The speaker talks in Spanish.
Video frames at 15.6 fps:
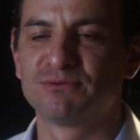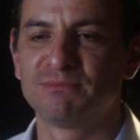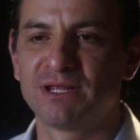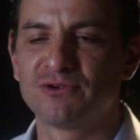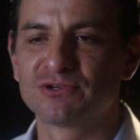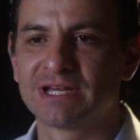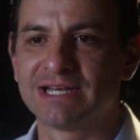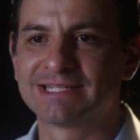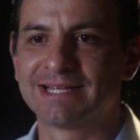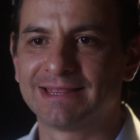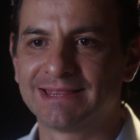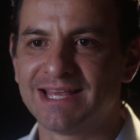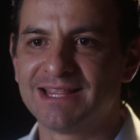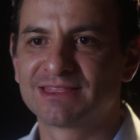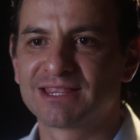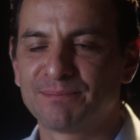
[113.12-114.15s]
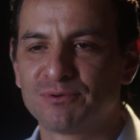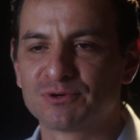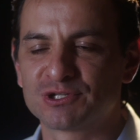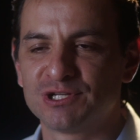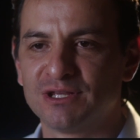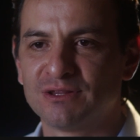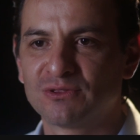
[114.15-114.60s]
o menos el
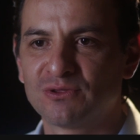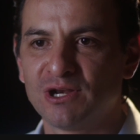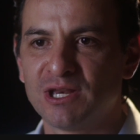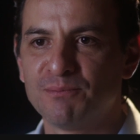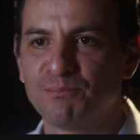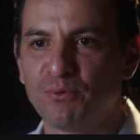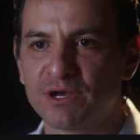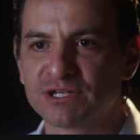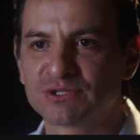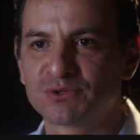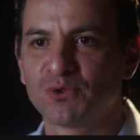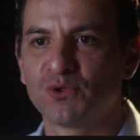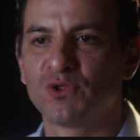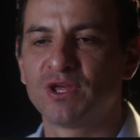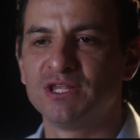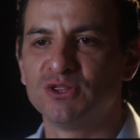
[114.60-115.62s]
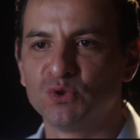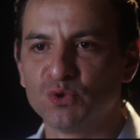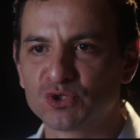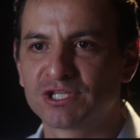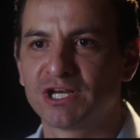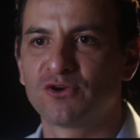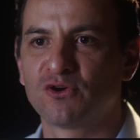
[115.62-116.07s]
70% del impuesto de
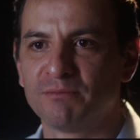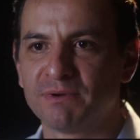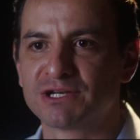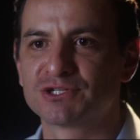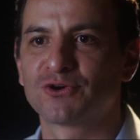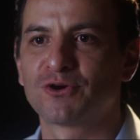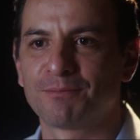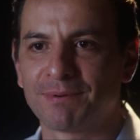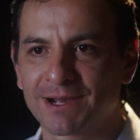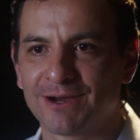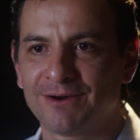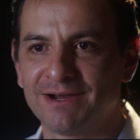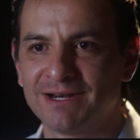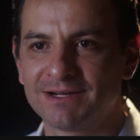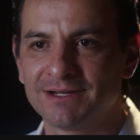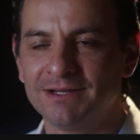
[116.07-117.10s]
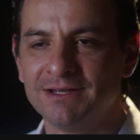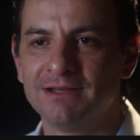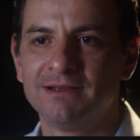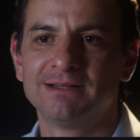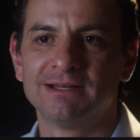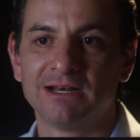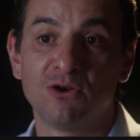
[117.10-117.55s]
industria y comercio de Copacabana
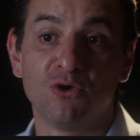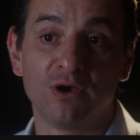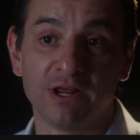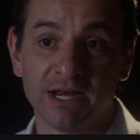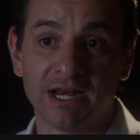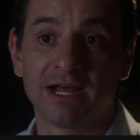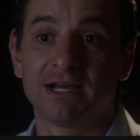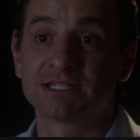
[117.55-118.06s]
lo genera